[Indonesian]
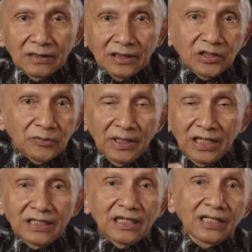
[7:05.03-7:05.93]
Dan
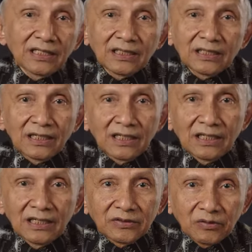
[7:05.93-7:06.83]
sebelah lihat
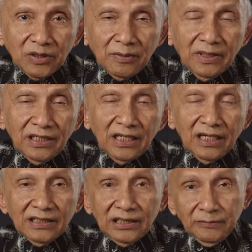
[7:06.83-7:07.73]
ya, terutama
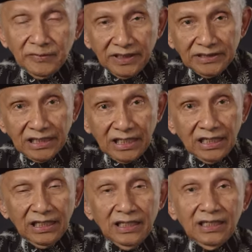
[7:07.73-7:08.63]
yang ada di peran
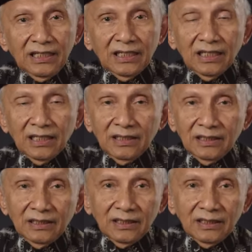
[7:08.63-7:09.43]
sekarang ini ya,